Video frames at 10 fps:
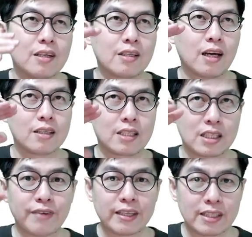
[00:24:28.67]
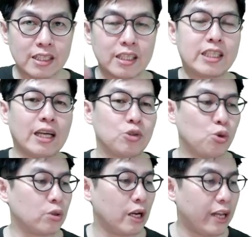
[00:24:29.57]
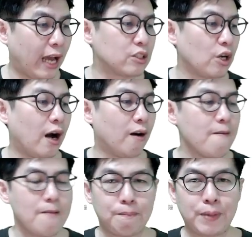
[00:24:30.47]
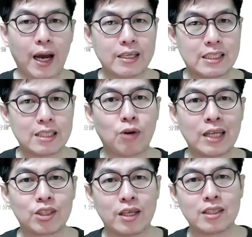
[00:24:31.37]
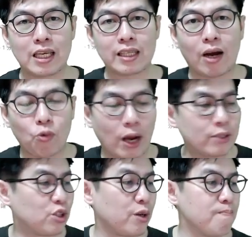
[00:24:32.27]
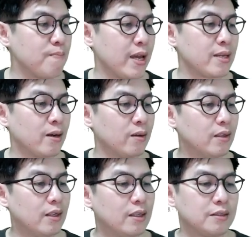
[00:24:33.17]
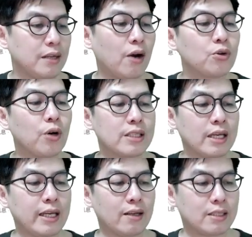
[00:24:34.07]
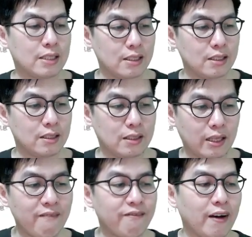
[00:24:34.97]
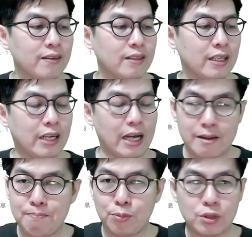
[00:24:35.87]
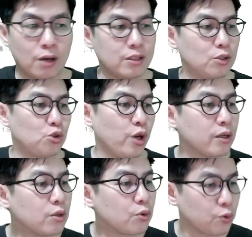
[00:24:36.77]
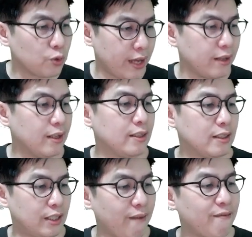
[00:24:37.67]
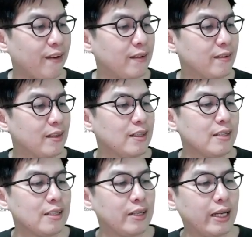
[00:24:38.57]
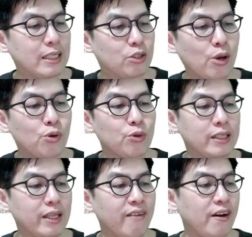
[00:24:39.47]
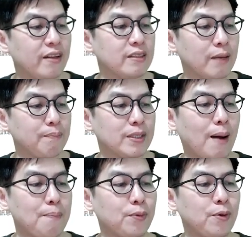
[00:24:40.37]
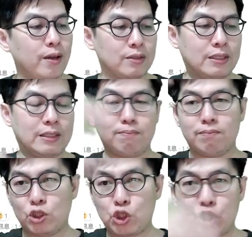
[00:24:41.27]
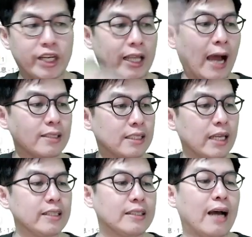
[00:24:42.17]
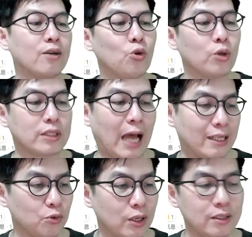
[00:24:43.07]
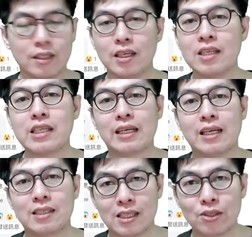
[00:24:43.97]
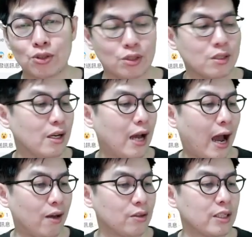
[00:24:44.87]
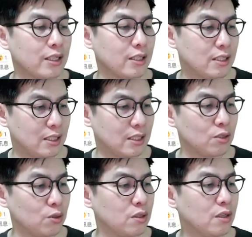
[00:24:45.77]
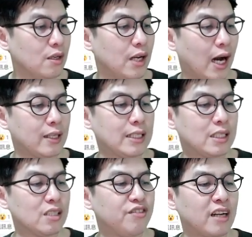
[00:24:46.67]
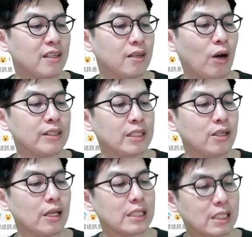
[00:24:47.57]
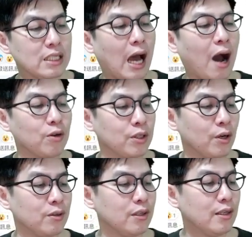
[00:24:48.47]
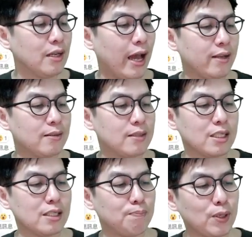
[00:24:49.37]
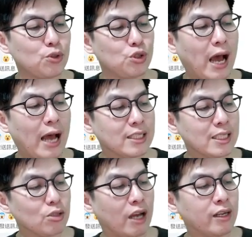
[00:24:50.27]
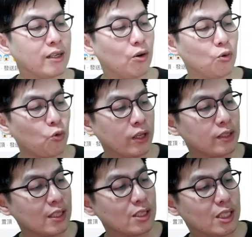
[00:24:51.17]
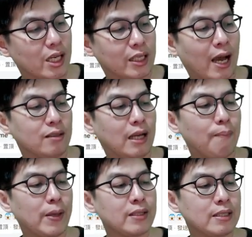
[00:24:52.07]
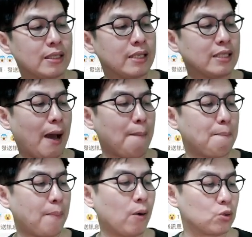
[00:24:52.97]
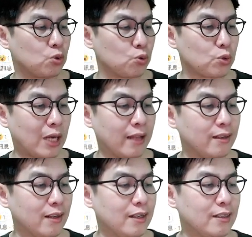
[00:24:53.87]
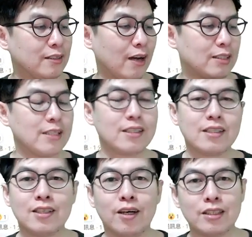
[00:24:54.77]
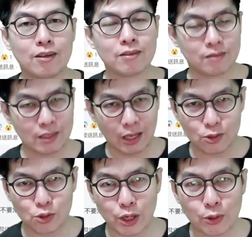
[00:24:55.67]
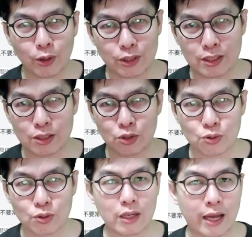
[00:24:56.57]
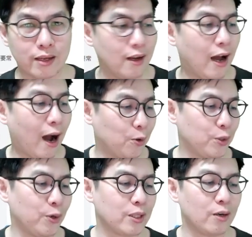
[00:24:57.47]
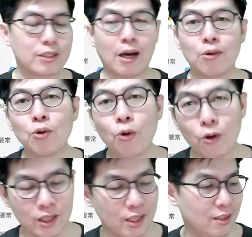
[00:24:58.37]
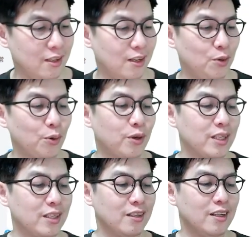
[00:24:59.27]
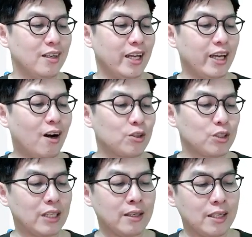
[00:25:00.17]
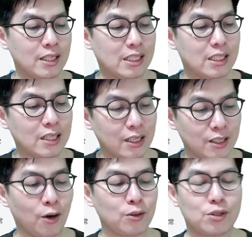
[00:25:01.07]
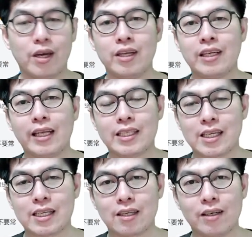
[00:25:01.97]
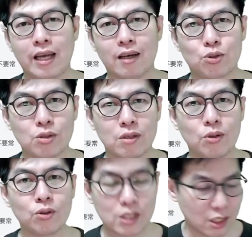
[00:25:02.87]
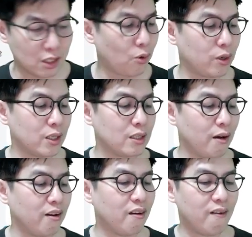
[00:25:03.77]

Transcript: 呃，四分之一一小撮的量就好，不要一次完全减到完全没有。然后，如果你真要吃淀粉，你可以补充的是全谷类淀粉，因为这全谷类淀粉呢比较不会有血糖震荡过大的问题，影响你的情绪还有你的食欲。好，那脂肪呢，关键就要吃好油，哎，吃必须氨基酸能够稳定血糖，然后并且增加饱足感，然后甚至有一种。水果就是属于哎好油的，叫洛梨，洛梨一口就等于一匙的油，所以你爱吃的时候也要注意吃洛梨的